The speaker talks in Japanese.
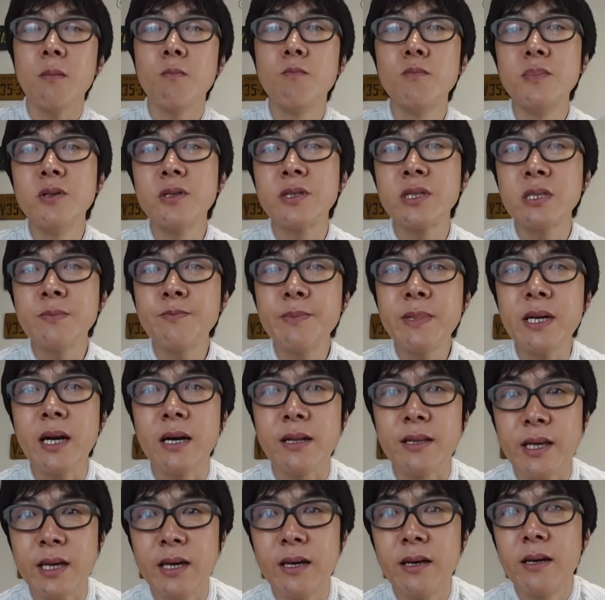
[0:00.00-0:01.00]
娘
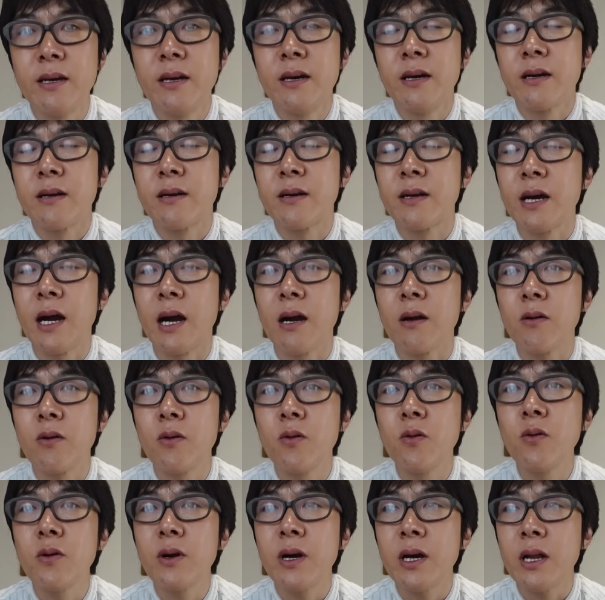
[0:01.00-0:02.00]
がね、
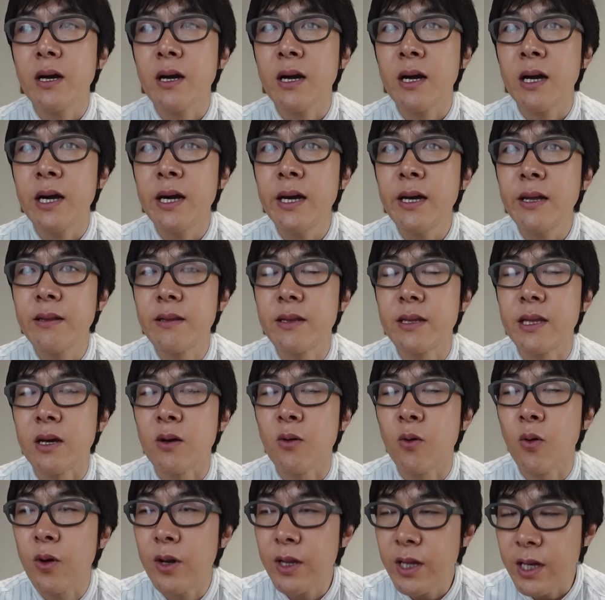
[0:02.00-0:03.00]
学校から帰って
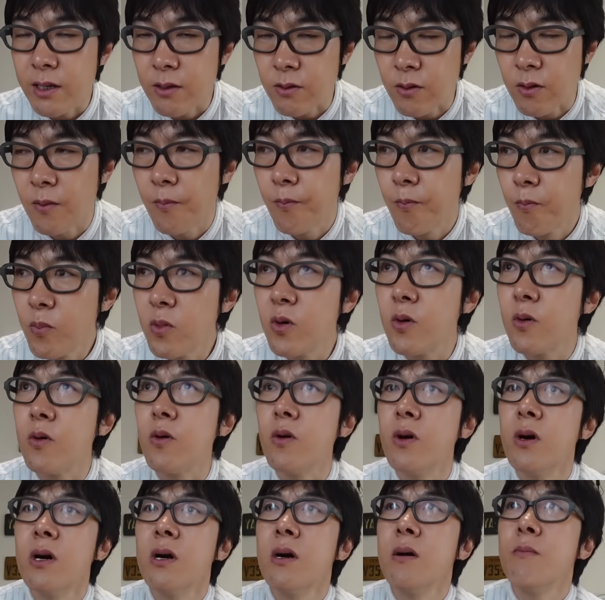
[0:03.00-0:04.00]
これないと、
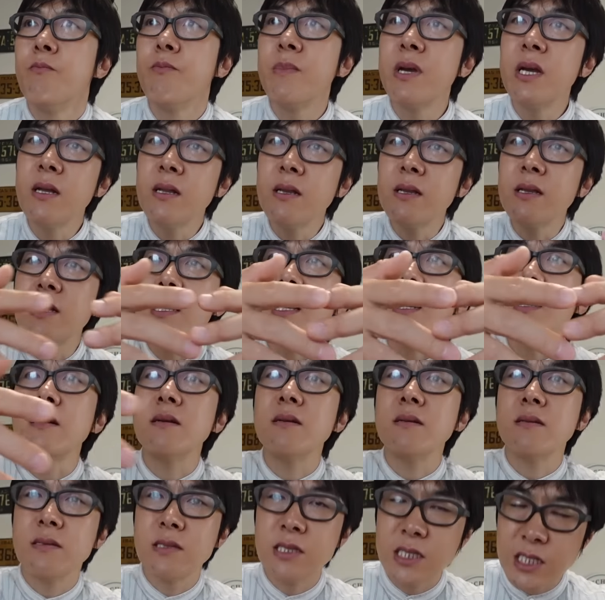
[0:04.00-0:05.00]
もうみんな、
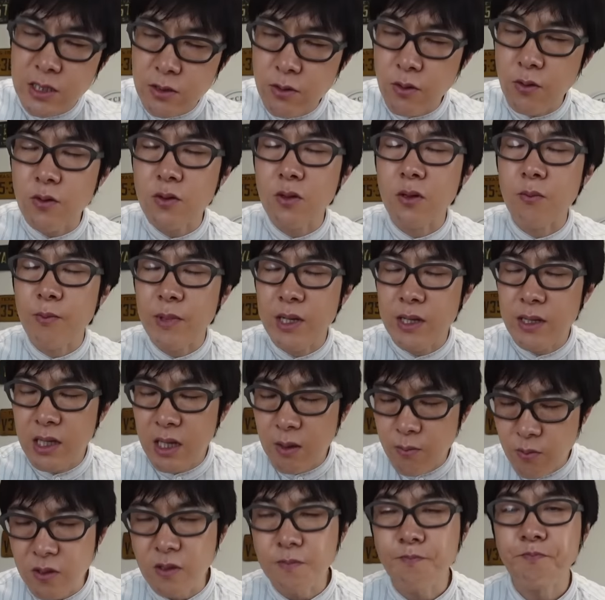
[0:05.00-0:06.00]
児童のみん
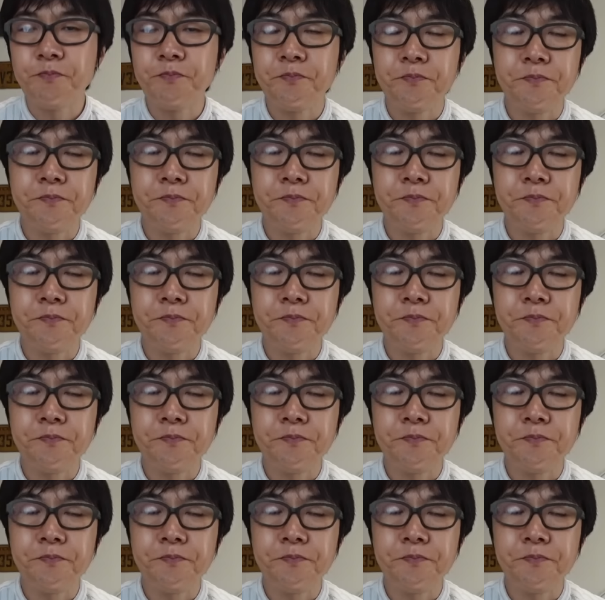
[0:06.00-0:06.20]
なも